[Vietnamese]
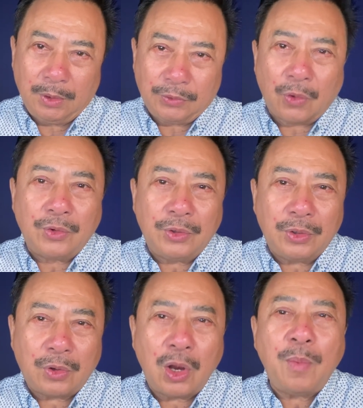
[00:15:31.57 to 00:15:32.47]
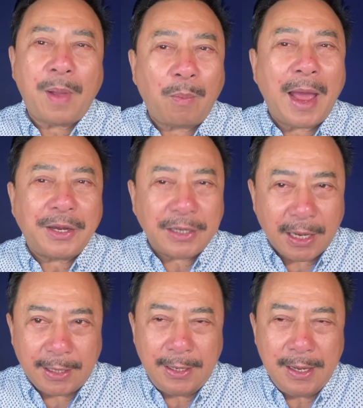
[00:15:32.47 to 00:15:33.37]
Tôi có lớp học Anh
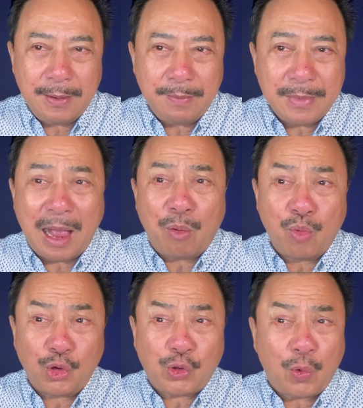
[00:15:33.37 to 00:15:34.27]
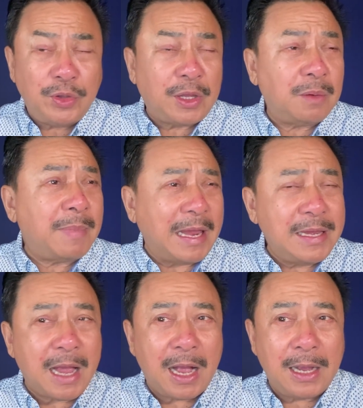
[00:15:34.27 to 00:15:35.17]
ngữ vào buổi tối từ 7
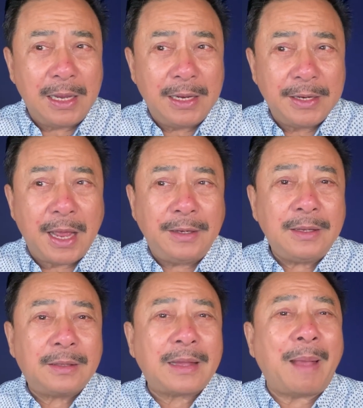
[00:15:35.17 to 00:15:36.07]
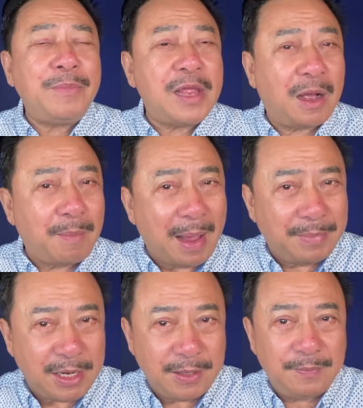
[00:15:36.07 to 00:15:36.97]
giờ đến 8 giờ 30.